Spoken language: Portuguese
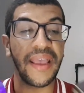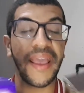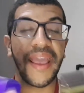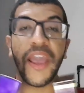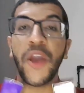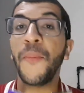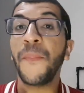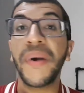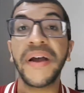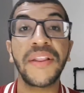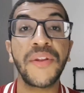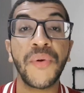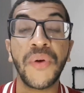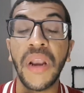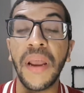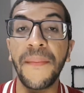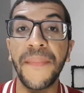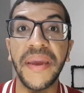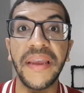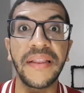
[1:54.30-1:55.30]
Eu,
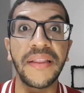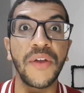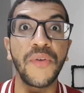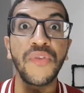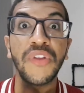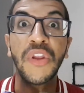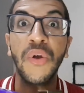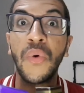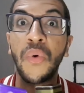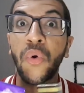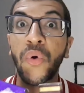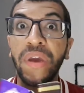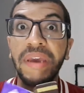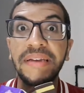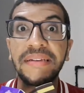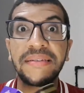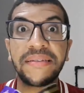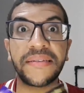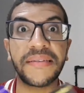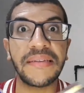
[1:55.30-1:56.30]
particularmente, eu não
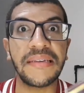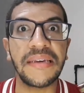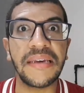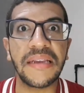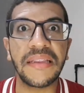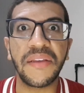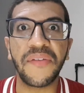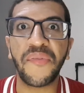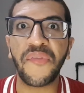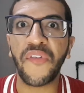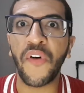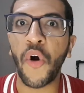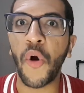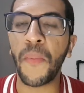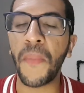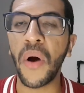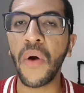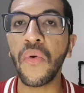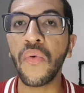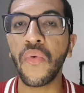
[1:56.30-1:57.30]
conhecia de
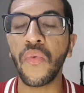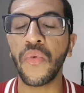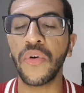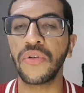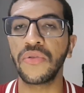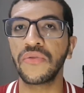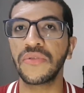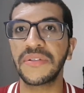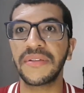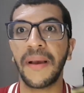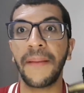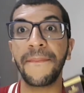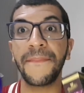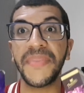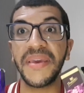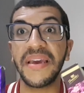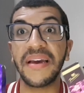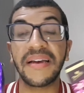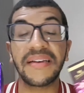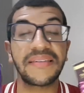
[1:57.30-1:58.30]
forma alguma, eu não
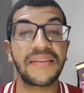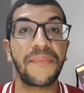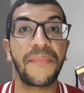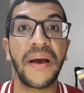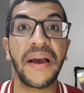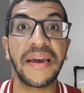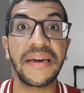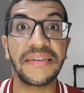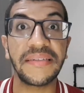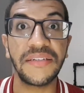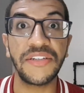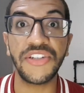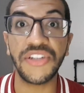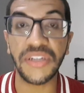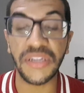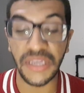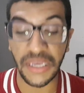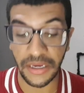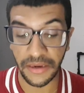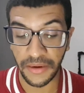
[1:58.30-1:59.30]
sabia que essa marca
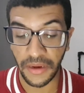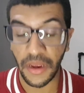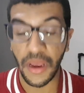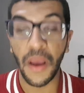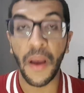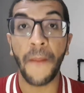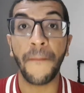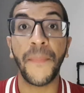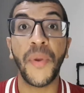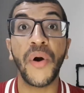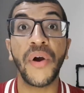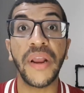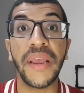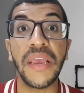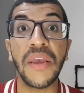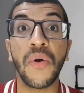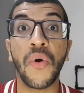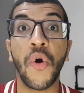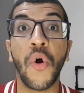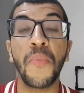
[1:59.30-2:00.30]
existia.
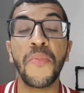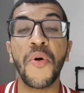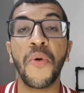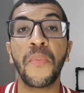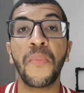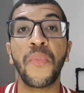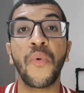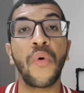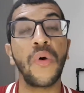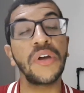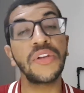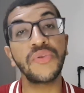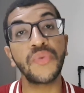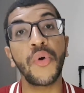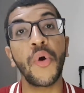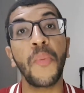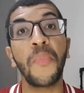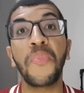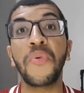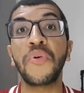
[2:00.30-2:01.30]
Porém, como eu, quando eu